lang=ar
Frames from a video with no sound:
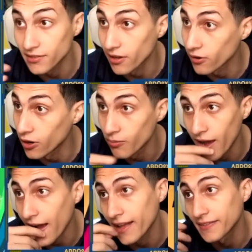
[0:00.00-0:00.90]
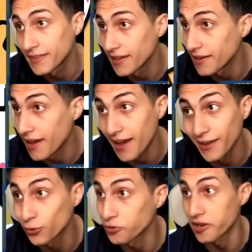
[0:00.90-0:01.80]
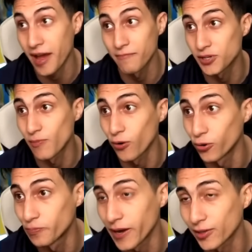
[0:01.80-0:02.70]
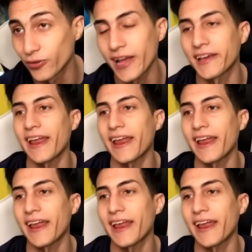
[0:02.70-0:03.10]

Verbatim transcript: روما عندنا توتنهام مش موجود برضه لكن